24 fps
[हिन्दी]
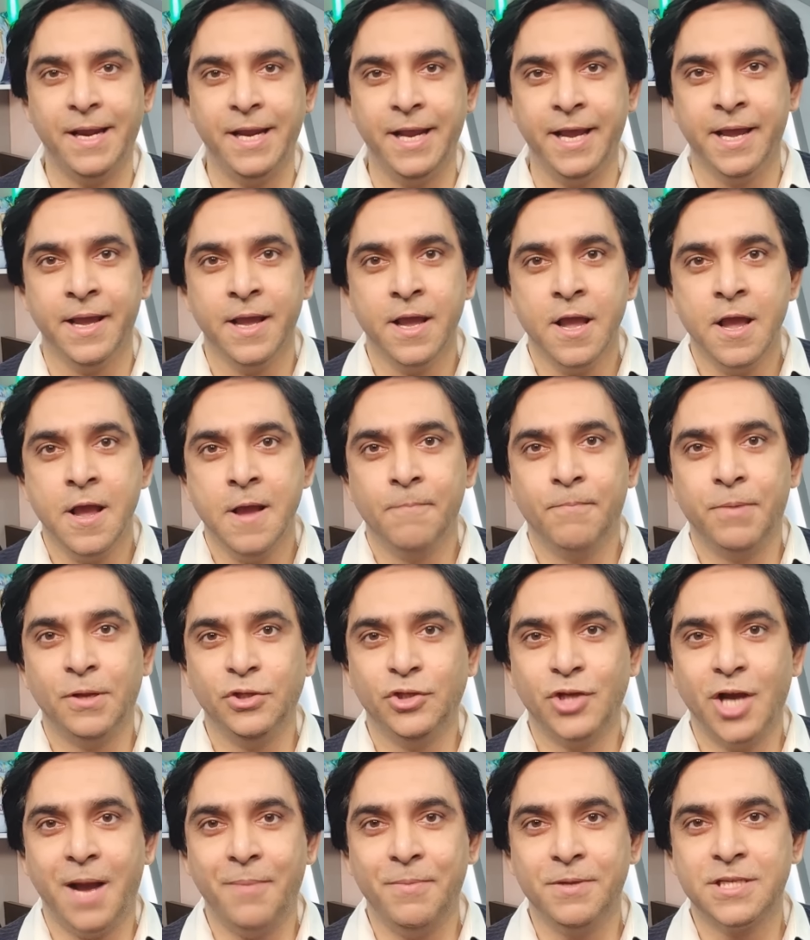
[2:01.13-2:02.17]
पहले
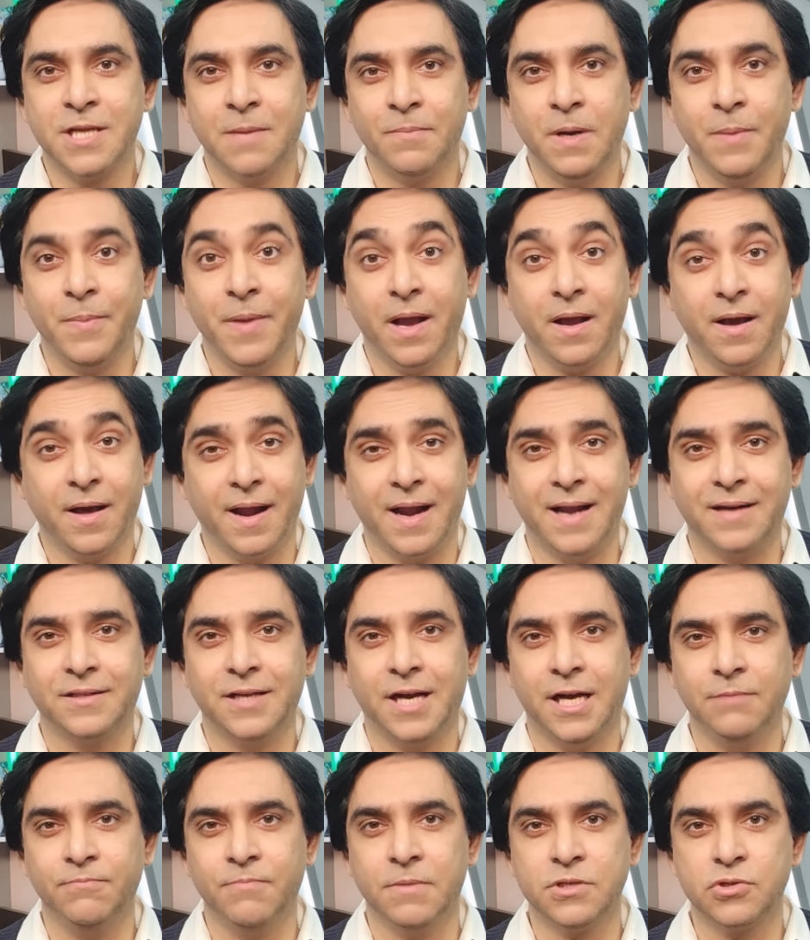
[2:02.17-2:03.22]
पंजाब असम्बली में
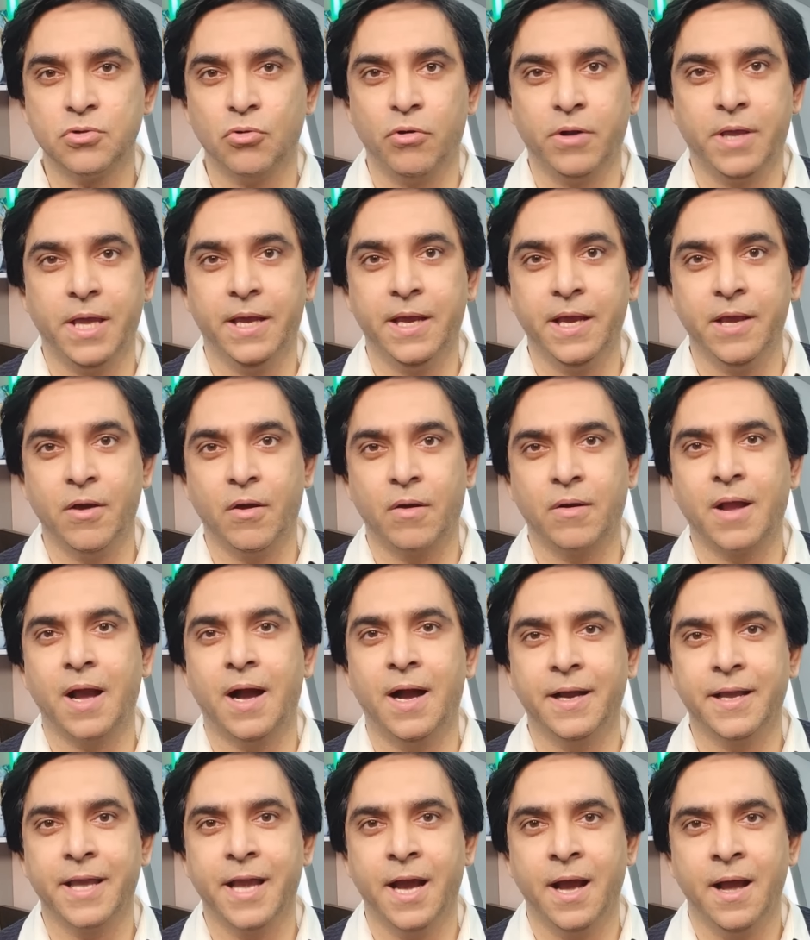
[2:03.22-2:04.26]
करारदाद मंजूर की गई और
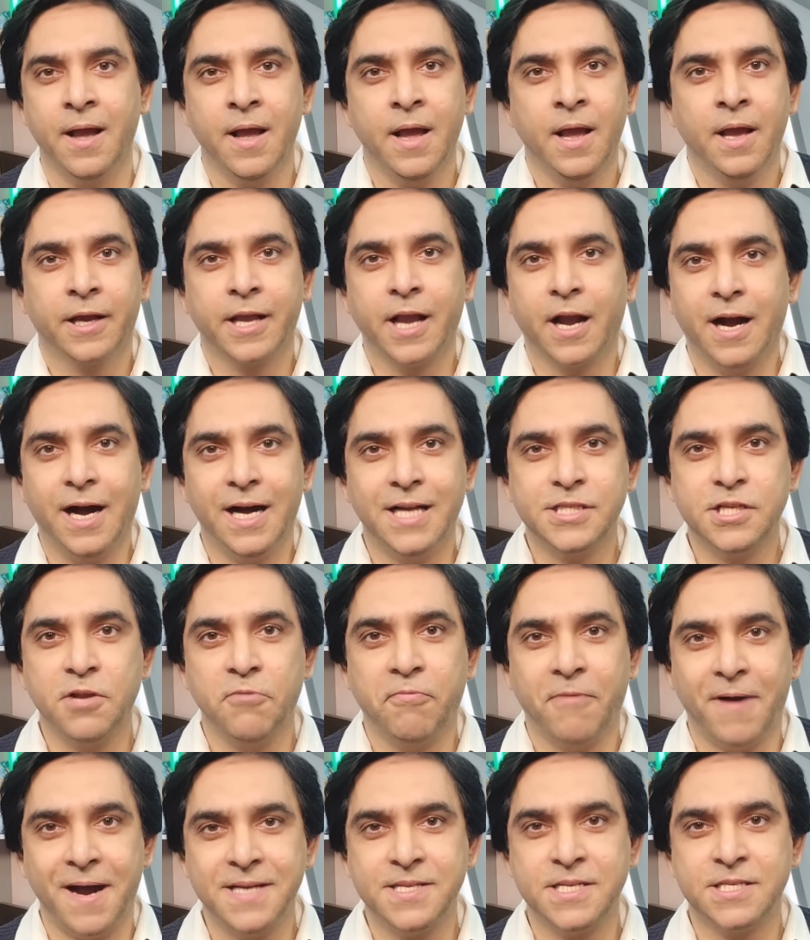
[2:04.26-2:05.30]
कहा गया कि काजी
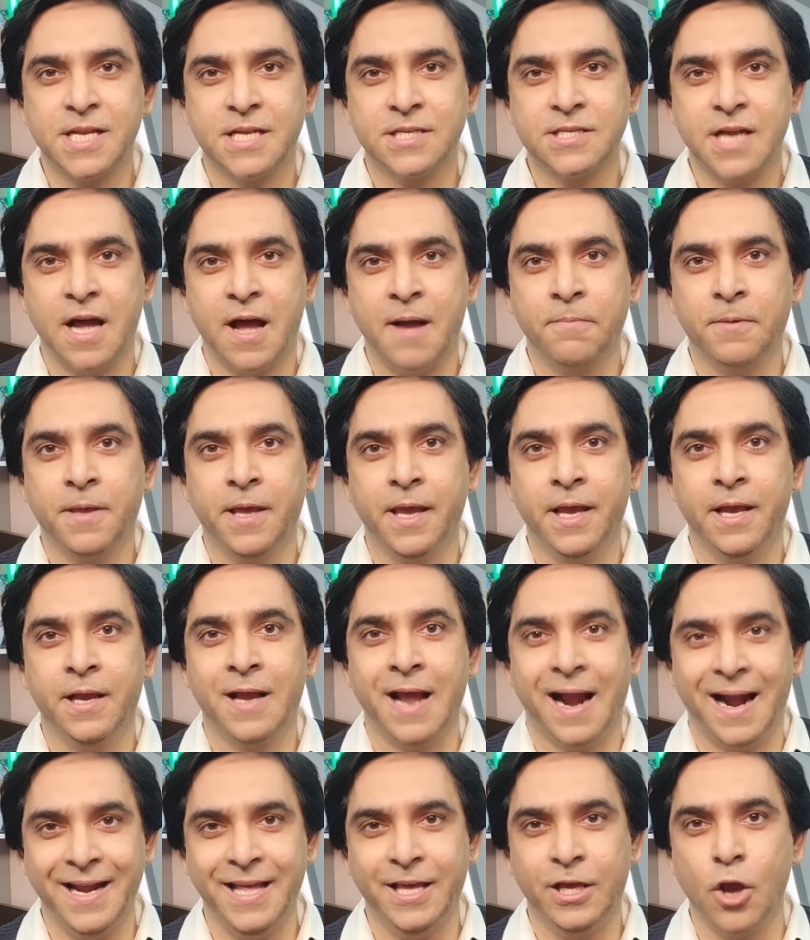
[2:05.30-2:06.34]
फायज साहब की
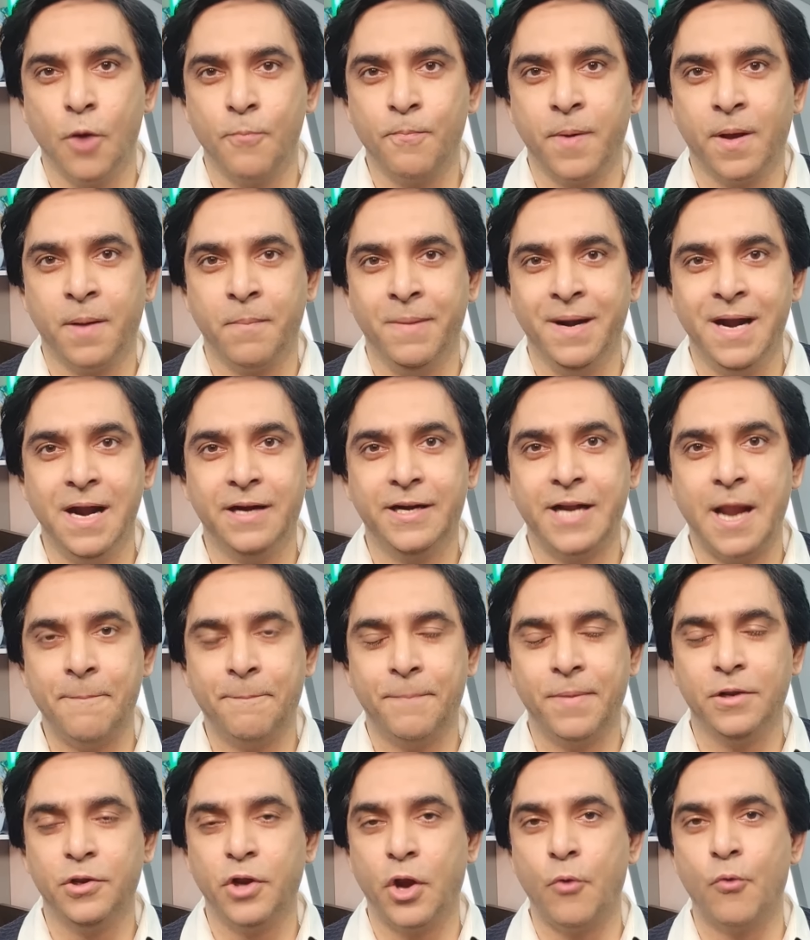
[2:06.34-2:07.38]
गाड़ी के ऊपर मिडिल
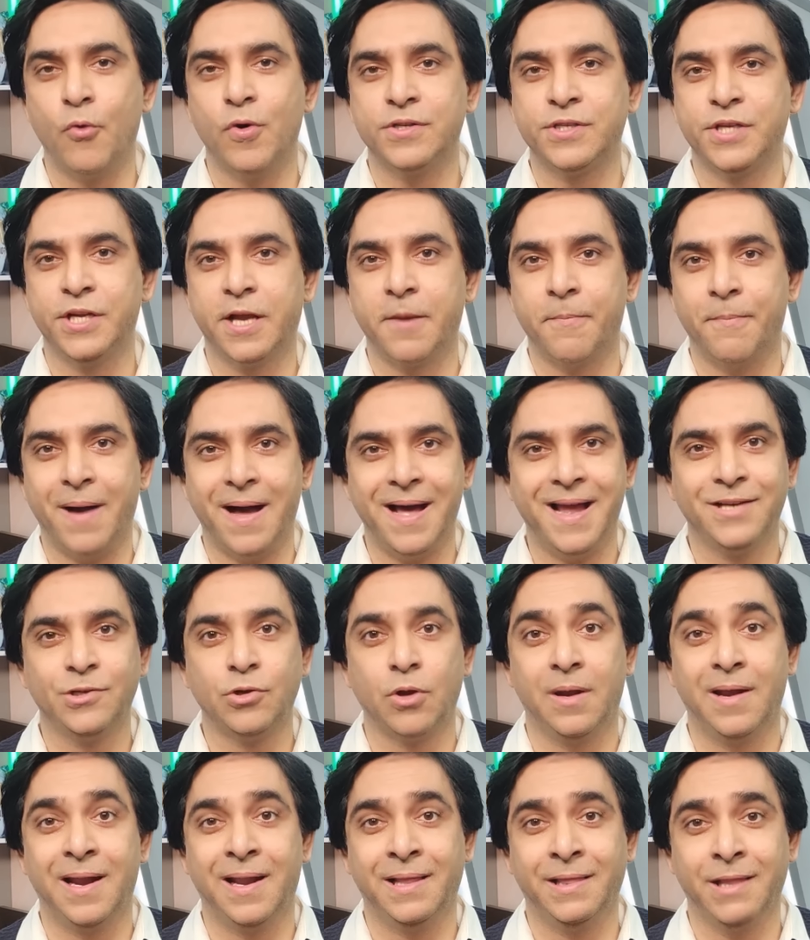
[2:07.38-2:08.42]
टेम्पल यूनिवर्सिटी के बाहर
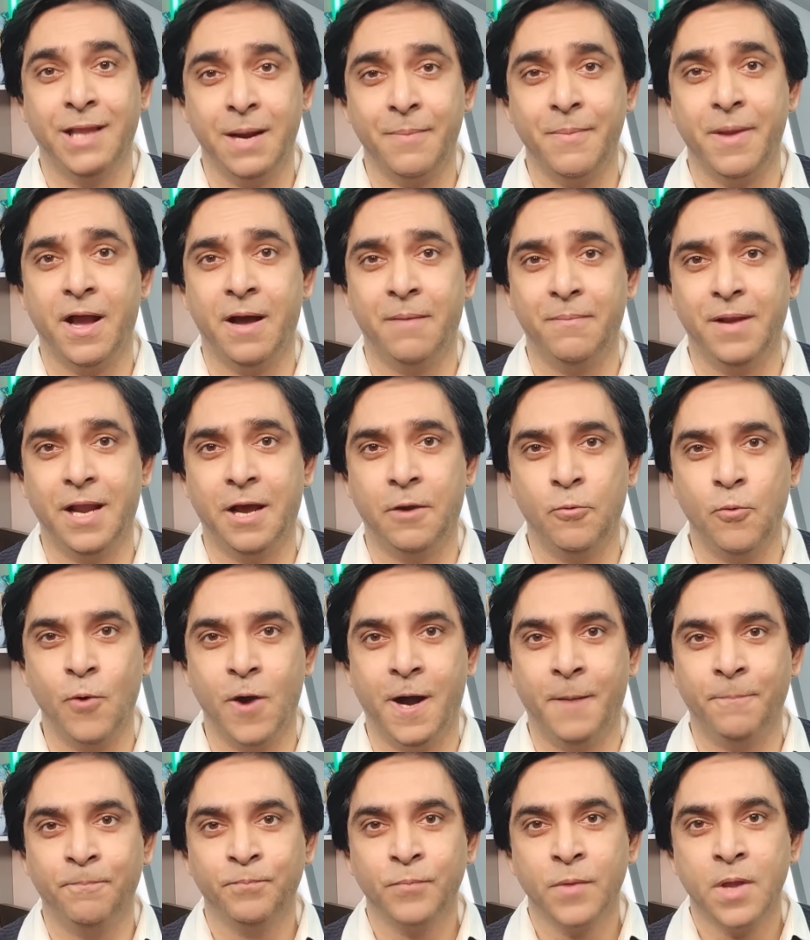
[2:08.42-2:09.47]
जो लंदन में हमला
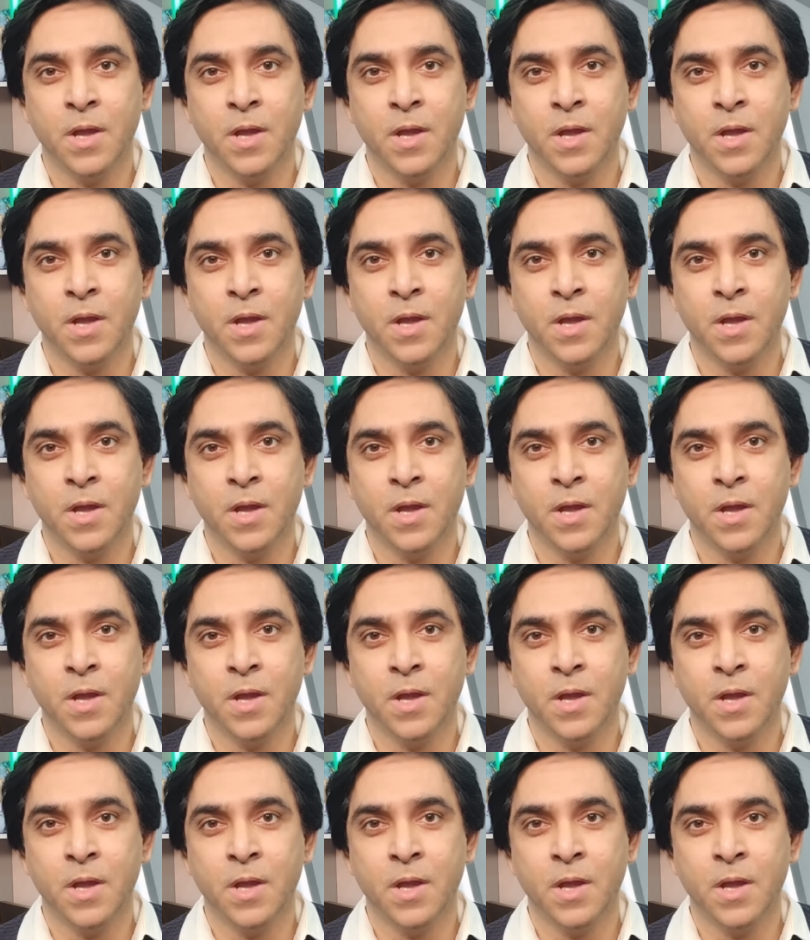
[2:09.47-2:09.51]
हुआ